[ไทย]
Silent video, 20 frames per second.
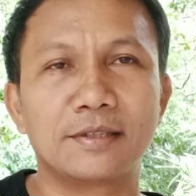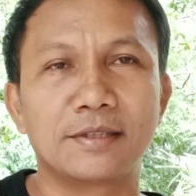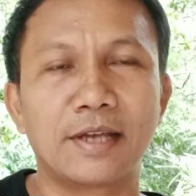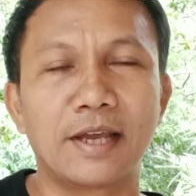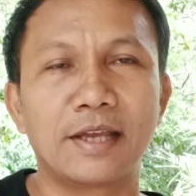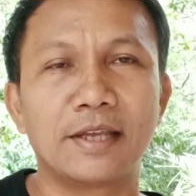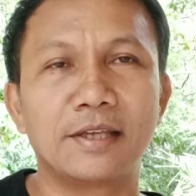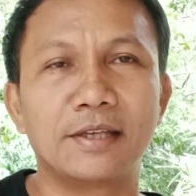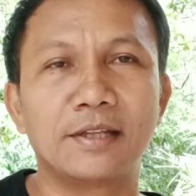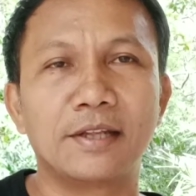
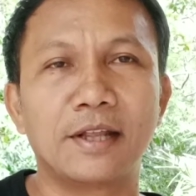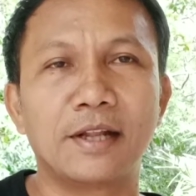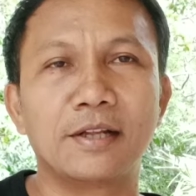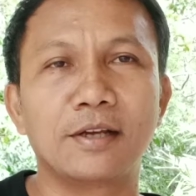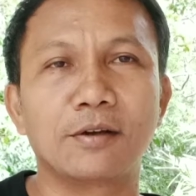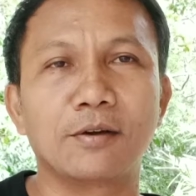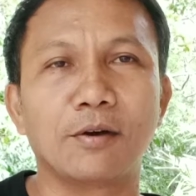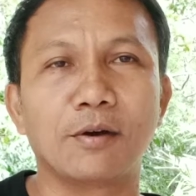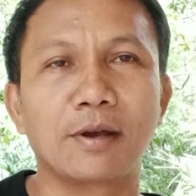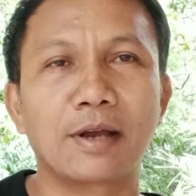ใช้ใน
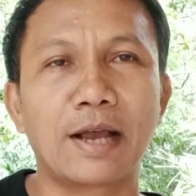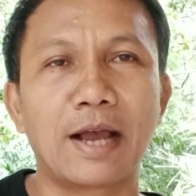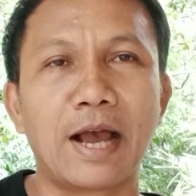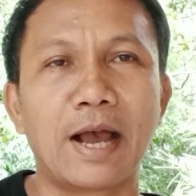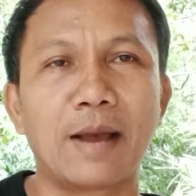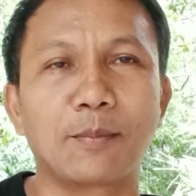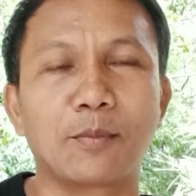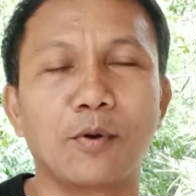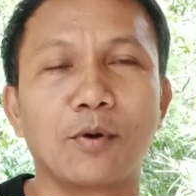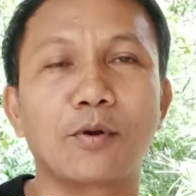เรื่องของ
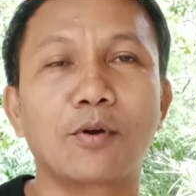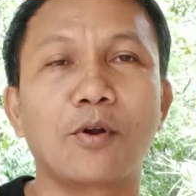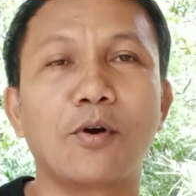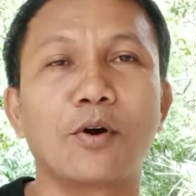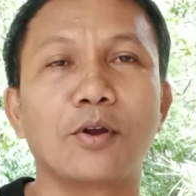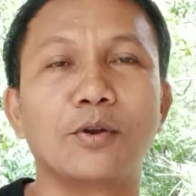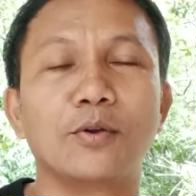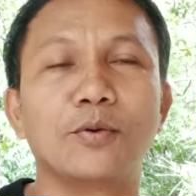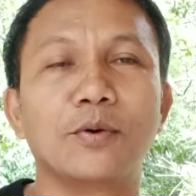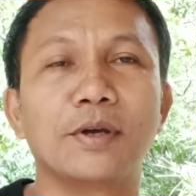กากของกร
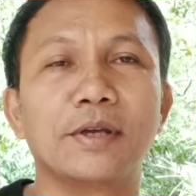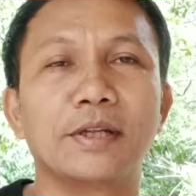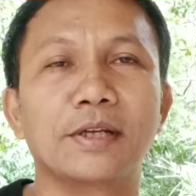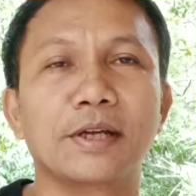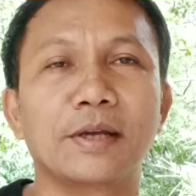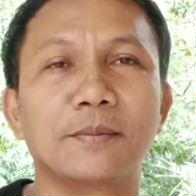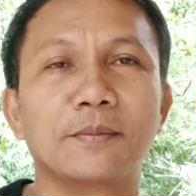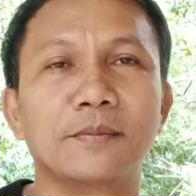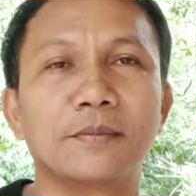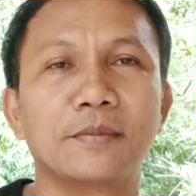อนด้วย
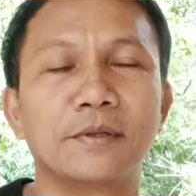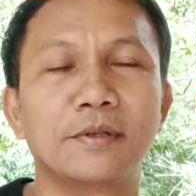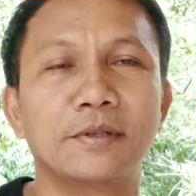นะครับ